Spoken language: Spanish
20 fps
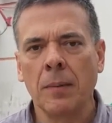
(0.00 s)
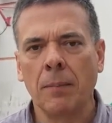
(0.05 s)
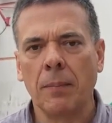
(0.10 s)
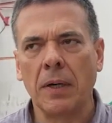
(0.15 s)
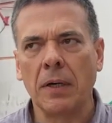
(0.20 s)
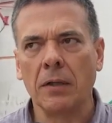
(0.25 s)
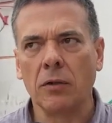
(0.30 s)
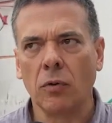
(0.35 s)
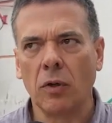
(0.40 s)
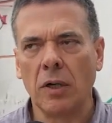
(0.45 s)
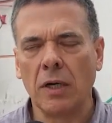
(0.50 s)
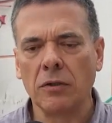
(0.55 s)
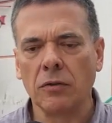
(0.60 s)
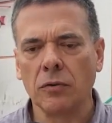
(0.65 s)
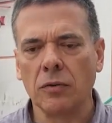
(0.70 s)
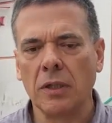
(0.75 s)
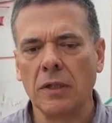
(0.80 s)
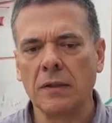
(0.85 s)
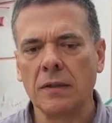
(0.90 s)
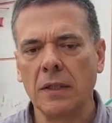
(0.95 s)
para toda la
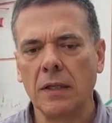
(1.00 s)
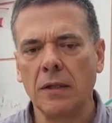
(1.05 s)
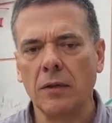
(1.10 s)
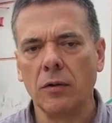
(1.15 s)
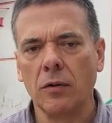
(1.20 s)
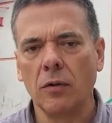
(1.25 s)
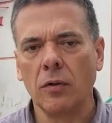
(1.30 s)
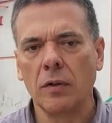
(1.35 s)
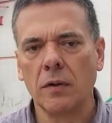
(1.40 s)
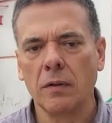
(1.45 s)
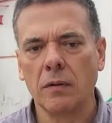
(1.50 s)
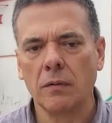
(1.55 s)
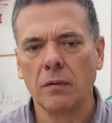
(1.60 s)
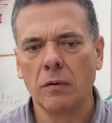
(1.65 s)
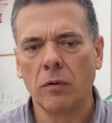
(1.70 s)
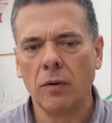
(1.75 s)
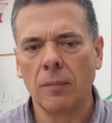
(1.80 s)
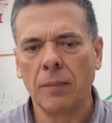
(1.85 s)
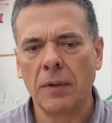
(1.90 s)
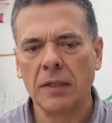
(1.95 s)
zona centro, en
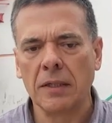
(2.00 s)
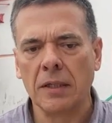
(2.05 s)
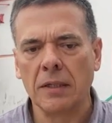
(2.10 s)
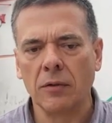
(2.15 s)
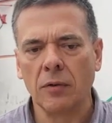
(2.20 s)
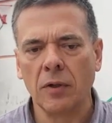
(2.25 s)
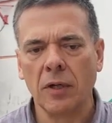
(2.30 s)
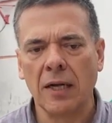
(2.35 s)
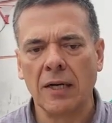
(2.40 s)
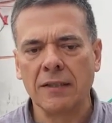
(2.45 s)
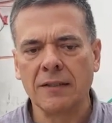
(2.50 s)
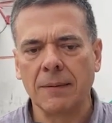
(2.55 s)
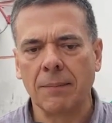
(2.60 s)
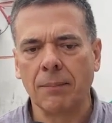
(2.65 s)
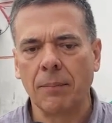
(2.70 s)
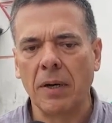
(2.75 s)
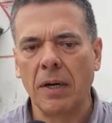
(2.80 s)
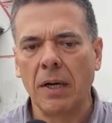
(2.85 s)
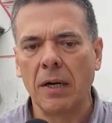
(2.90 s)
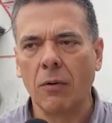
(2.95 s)
los departamentos de
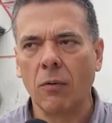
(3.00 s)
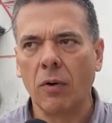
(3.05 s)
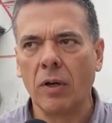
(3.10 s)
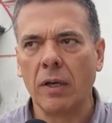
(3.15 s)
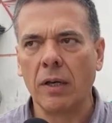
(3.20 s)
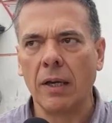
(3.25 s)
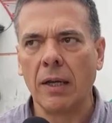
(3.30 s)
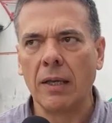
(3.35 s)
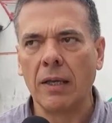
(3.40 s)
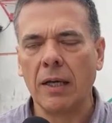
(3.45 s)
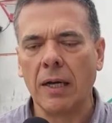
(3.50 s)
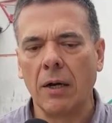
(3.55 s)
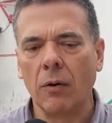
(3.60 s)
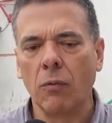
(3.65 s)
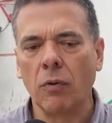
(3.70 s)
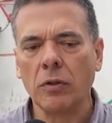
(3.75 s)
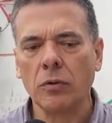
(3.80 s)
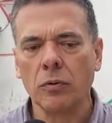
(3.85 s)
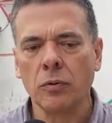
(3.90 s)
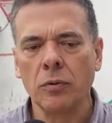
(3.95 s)
Cazapá, Guairá y
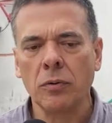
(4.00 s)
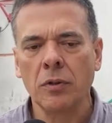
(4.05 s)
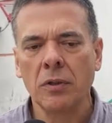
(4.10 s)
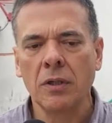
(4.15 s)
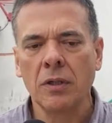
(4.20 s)
Caguazú.